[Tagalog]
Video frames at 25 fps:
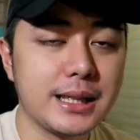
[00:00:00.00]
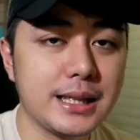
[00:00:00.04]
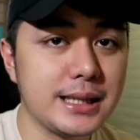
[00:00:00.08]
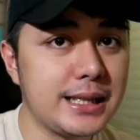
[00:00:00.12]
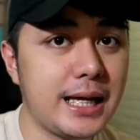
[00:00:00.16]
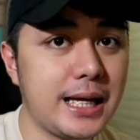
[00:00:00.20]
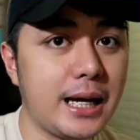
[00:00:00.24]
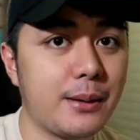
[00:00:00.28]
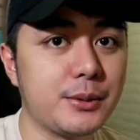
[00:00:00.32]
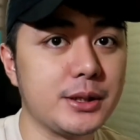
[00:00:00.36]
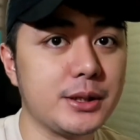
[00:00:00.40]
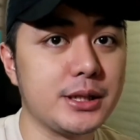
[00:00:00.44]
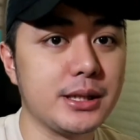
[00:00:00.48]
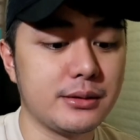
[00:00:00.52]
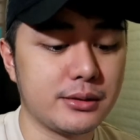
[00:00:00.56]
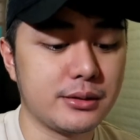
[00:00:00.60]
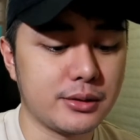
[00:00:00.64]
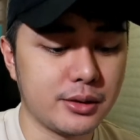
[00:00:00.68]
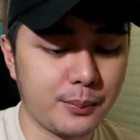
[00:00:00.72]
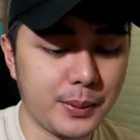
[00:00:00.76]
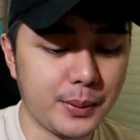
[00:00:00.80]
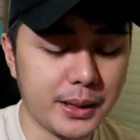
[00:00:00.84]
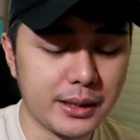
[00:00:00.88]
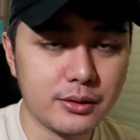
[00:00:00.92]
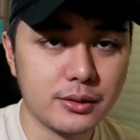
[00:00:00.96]
ah. talagang na-appreciate
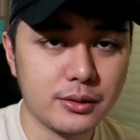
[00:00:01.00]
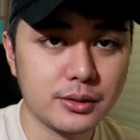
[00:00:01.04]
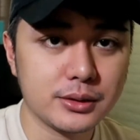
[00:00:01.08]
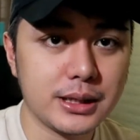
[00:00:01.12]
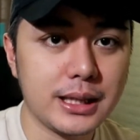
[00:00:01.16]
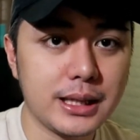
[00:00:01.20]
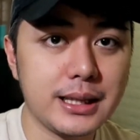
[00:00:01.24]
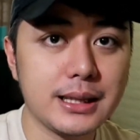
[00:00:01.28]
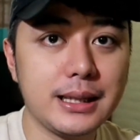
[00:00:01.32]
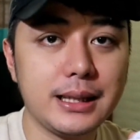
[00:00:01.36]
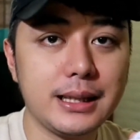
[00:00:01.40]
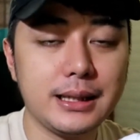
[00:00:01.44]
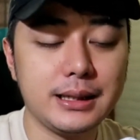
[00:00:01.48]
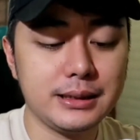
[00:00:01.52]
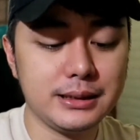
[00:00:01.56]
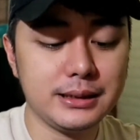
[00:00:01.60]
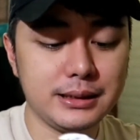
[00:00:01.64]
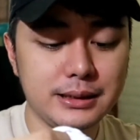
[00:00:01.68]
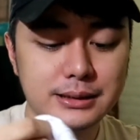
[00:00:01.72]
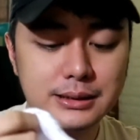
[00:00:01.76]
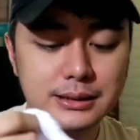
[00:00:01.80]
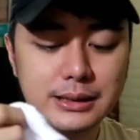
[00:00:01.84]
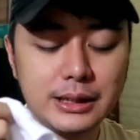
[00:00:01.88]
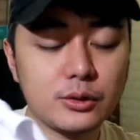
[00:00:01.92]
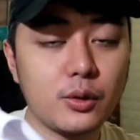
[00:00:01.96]
ko pero talagang
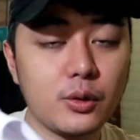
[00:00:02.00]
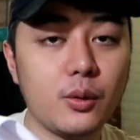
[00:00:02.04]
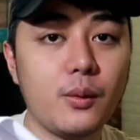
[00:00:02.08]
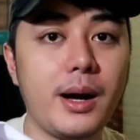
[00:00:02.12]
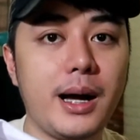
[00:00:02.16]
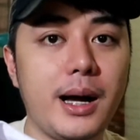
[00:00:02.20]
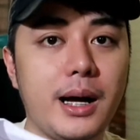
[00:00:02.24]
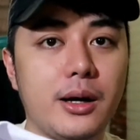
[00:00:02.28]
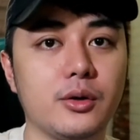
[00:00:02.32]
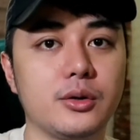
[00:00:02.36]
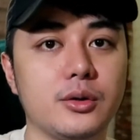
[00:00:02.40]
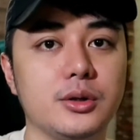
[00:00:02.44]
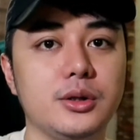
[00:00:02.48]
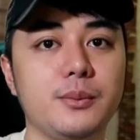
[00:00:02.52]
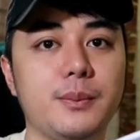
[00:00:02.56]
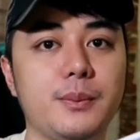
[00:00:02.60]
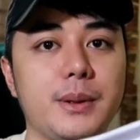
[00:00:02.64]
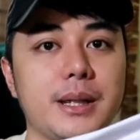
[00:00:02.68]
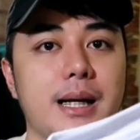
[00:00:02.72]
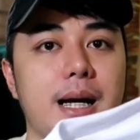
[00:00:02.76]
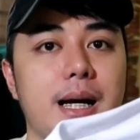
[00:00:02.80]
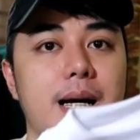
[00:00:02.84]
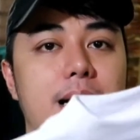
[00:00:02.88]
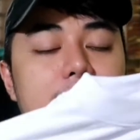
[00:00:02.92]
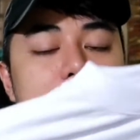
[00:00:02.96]
natuwa ako yung
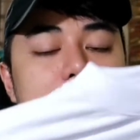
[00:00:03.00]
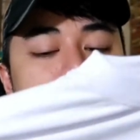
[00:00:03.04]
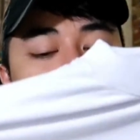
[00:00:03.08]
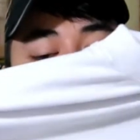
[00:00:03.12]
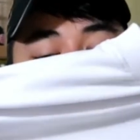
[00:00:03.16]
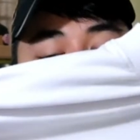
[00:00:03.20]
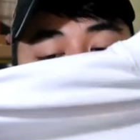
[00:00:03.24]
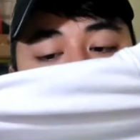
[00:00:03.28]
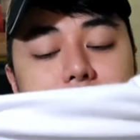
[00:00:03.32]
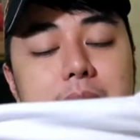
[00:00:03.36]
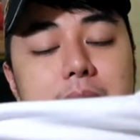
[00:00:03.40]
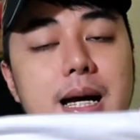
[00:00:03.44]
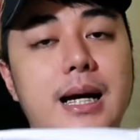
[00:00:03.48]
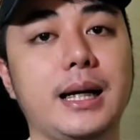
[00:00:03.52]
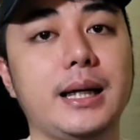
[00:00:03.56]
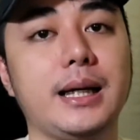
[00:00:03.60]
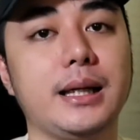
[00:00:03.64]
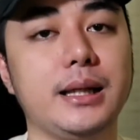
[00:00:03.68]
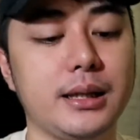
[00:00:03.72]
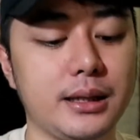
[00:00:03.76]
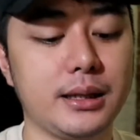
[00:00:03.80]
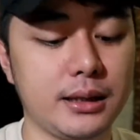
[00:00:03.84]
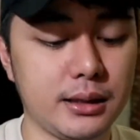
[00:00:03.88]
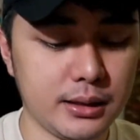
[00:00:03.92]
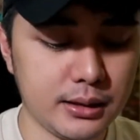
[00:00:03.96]
pagkakadating sa
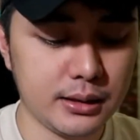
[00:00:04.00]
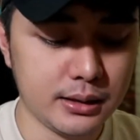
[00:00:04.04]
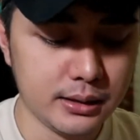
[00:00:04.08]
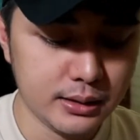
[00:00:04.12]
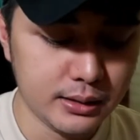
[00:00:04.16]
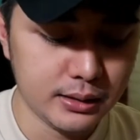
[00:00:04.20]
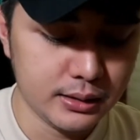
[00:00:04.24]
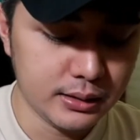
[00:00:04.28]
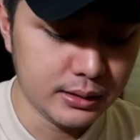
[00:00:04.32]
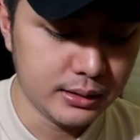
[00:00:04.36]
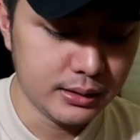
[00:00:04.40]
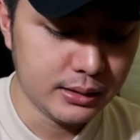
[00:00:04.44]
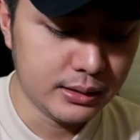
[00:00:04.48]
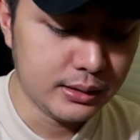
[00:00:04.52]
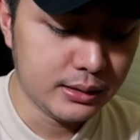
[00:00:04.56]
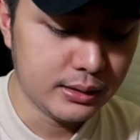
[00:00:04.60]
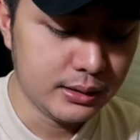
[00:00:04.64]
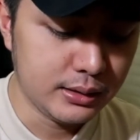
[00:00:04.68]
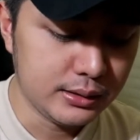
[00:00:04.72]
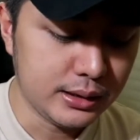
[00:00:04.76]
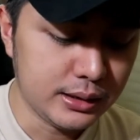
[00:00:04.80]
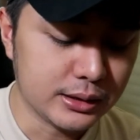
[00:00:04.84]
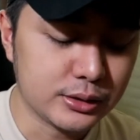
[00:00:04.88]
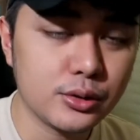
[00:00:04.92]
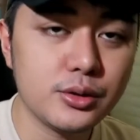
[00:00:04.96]
akin
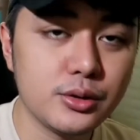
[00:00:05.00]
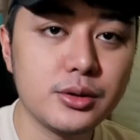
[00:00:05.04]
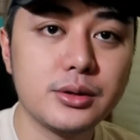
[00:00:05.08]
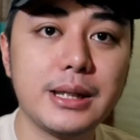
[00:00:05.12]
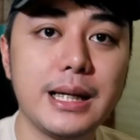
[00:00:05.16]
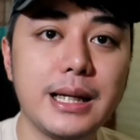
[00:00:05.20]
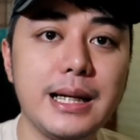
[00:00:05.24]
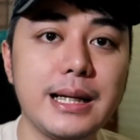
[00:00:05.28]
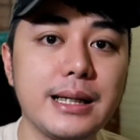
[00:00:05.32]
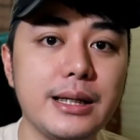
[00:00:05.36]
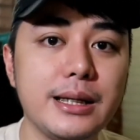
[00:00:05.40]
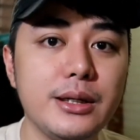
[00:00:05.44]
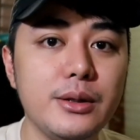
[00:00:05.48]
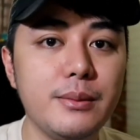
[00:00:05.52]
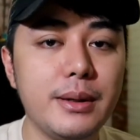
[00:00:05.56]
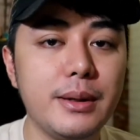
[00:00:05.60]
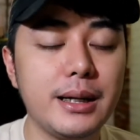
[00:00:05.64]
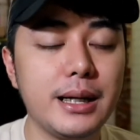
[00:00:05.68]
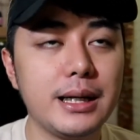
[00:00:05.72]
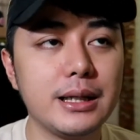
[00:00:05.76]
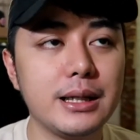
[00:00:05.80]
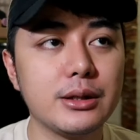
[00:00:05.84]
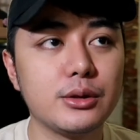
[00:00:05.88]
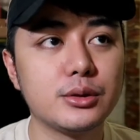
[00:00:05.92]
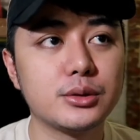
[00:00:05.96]
nasunod talaga yung
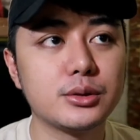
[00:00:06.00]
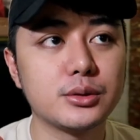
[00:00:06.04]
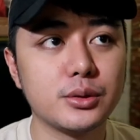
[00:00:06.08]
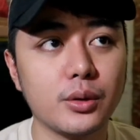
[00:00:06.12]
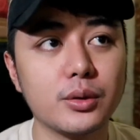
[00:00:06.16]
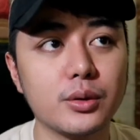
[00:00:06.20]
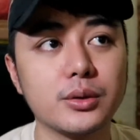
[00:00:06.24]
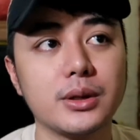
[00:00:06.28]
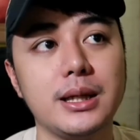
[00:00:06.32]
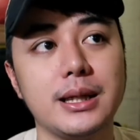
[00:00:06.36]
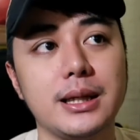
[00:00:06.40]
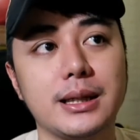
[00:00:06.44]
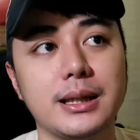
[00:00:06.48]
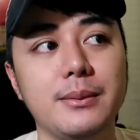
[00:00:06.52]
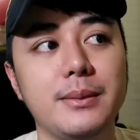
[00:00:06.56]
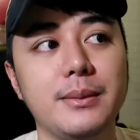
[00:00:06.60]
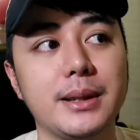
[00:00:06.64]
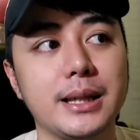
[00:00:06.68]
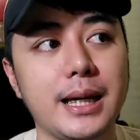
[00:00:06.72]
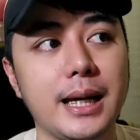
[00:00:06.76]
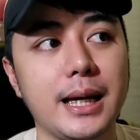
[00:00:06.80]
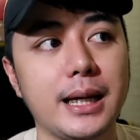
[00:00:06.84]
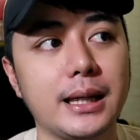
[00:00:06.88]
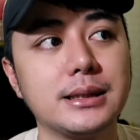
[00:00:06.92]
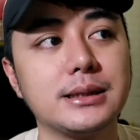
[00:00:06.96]
mga gusto ko talaga
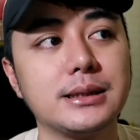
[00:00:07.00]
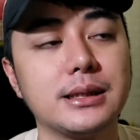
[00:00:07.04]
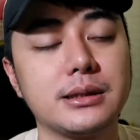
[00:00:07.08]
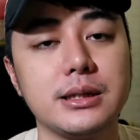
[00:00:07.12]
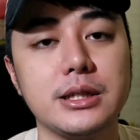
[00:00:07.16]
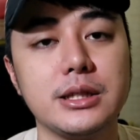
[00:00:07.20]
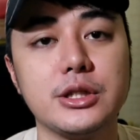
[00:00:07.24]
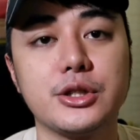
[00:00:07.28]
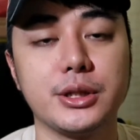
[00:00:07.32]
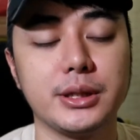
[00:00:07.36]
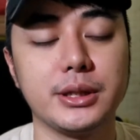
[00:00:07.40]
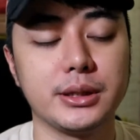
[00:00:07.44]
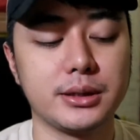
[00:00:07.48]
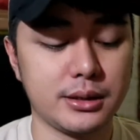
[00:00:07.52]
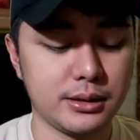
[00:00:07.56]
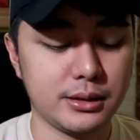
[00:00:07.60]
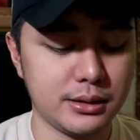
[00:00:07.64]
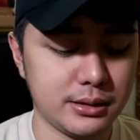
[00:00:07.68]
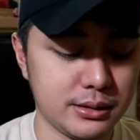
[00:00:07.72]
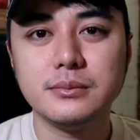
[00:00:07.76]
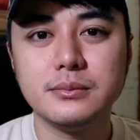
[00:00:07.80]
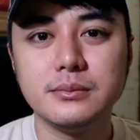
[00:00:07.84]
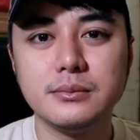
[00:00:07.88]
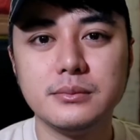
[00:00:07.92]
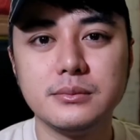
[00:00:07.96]
mangyari sa t-shirt.
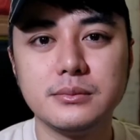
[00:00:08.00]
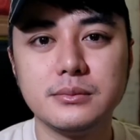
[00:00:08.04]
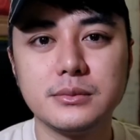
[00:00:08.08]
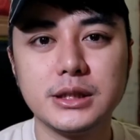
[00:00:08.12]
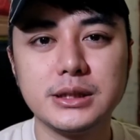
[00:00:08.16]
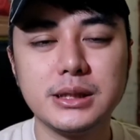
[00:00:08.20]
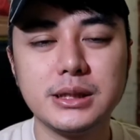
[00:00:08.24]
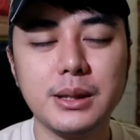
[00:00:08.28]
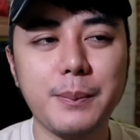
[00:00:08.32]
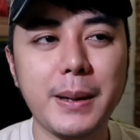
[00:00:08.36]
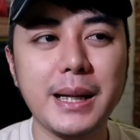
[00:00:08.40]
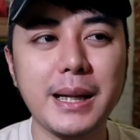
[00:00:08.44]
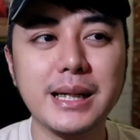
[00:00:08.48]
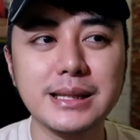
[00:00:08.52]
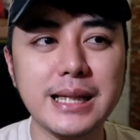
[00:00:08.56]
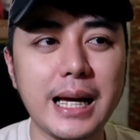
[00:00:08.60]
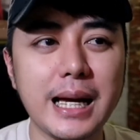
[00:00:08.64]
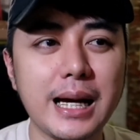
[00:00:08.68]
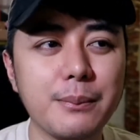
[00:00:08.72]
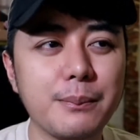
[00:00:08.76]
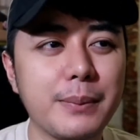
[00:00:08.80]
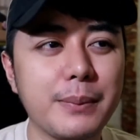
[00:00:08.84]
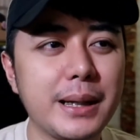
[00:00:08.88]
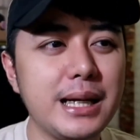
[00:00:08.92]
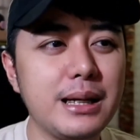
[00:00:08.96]
Mm. Kasi para
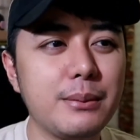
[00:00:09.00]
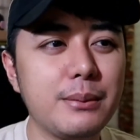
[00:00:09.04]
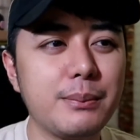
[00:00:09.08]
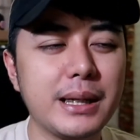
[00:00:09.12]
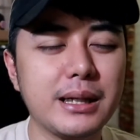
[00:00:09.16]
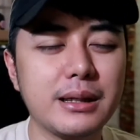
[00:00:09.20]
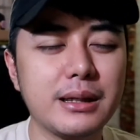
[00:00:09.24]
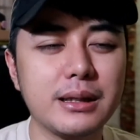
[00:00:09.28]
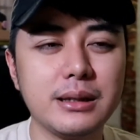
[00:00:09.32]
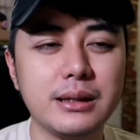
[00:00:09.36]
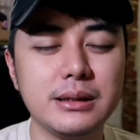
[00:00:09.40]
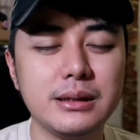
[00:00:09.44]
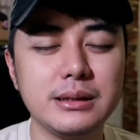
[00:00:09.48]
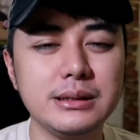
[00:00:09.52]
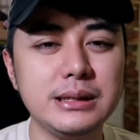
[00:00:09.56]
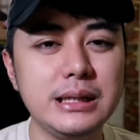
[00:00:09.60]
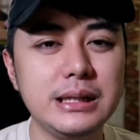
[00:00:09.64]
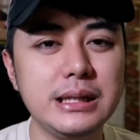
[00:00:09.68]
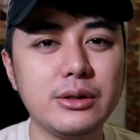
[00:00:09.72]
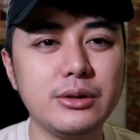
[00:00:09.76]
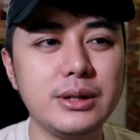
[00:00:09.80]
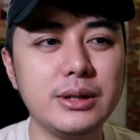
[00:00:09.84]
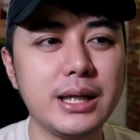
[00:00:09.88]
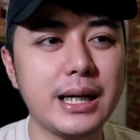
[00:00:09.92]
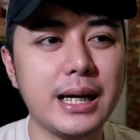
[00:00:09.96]
sa akin pa lang, parang
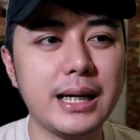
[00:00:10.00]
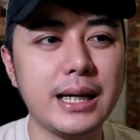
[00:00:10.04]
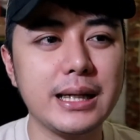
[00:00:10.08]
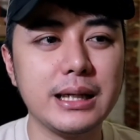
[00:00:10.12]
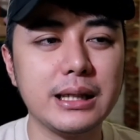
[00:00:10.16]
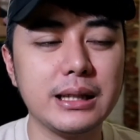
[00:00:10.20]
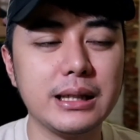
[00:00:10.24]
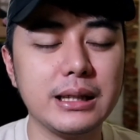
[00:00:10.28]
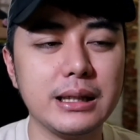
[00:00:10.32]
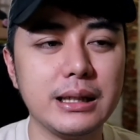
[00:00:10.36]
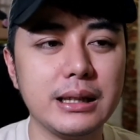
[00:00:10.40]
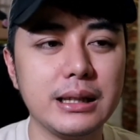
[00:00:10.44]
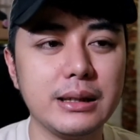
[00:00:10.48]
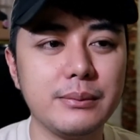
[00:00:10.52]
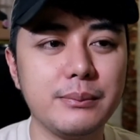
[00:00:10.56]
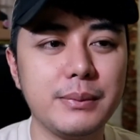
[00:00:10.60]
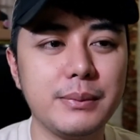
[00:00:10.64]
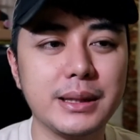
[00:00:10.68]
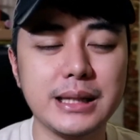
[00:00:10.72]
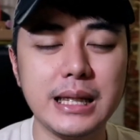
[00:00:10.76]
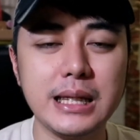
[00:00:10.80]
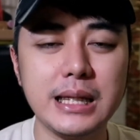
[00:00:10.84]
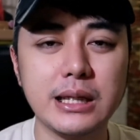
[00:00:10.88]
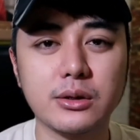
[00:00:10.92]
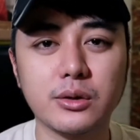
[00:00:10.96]
hindi ko na kayang
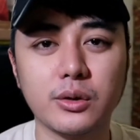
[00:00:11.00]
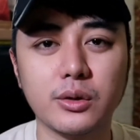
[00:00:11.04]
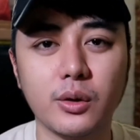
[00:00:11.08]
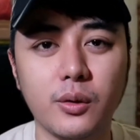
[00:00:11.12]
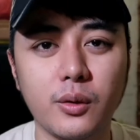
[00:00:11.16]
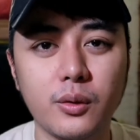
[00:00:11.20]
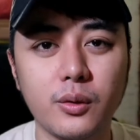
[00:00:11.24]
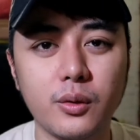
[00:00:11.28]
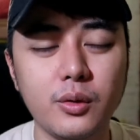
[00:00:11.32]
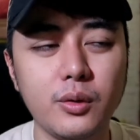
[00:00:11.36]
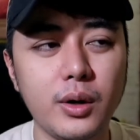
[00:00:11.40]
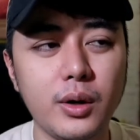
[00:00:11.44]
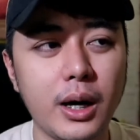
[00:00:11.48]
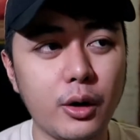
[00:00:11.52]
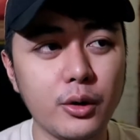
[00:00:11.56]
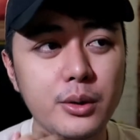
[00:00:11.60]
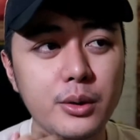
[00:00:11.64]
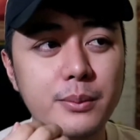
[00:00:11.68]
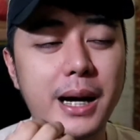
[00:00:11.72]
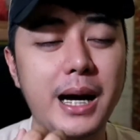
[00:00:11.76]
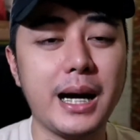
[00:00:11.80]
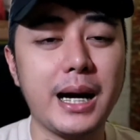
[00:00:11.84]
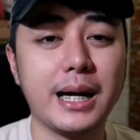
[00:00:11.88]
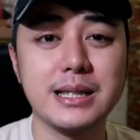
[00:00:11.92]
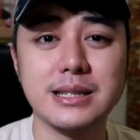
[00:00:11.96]
matake to kung ako'y
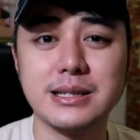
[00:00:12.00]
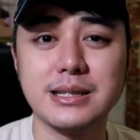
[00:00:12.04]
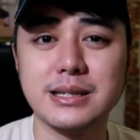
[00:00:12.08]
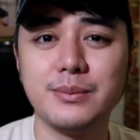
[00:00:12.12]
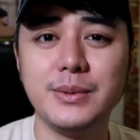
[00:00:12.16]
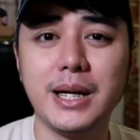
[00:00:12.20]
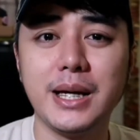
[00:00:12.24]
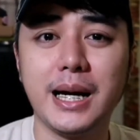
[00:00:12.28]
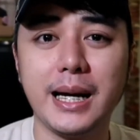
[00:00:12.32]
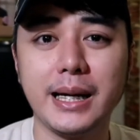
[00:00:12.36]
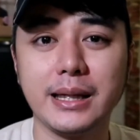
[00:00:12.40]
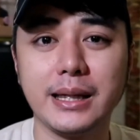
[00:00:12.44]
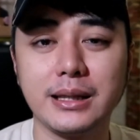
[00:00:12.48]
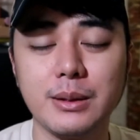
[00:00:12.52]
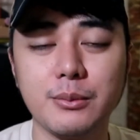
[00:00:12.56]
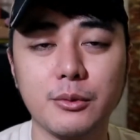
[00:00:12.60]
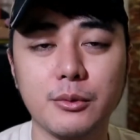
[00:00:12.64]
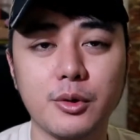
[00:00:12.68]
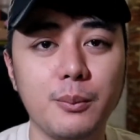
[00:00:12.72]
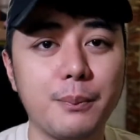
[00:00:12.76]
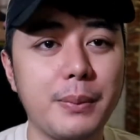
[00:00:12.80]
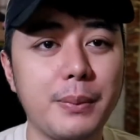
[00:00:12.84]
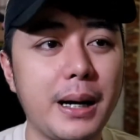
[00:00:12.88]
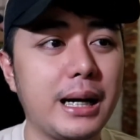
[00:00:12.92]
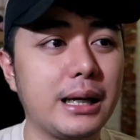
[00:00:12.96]
makaka-receive ng item
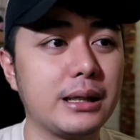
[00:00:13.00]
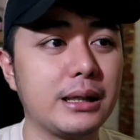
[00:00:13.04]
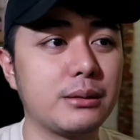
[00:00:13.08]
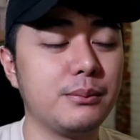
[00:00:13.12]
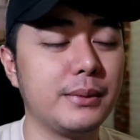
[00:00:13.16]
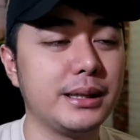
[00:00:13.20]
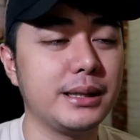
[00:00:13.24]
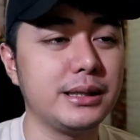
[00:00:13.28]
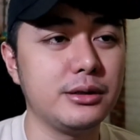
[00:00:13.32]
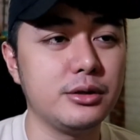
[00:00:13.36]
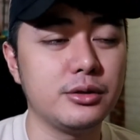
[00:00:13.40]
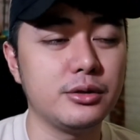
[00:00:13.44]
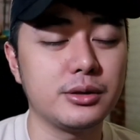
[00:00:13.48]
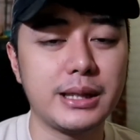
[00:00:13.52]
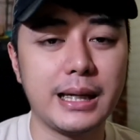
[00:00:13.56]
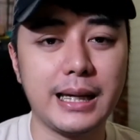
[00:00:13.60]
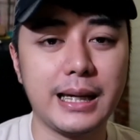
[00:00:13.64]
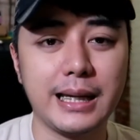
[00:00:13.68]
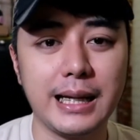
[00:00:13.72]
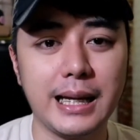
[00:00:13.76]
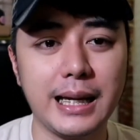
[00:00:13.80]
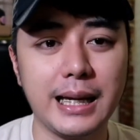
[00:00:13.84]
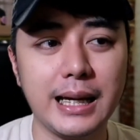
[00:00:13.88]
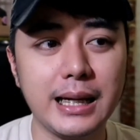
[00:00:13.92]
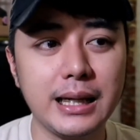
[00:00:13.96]
kung pangit man yung
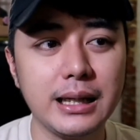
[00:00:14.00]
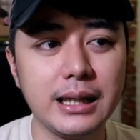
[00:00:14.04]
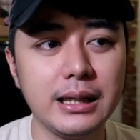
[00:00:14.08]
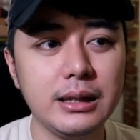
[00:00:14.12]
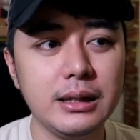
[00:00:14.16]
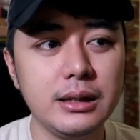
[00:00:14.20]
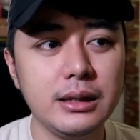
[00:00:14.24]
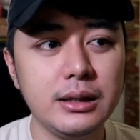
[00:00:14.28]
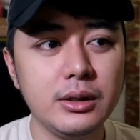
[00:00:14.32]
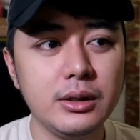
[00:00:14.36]
tela,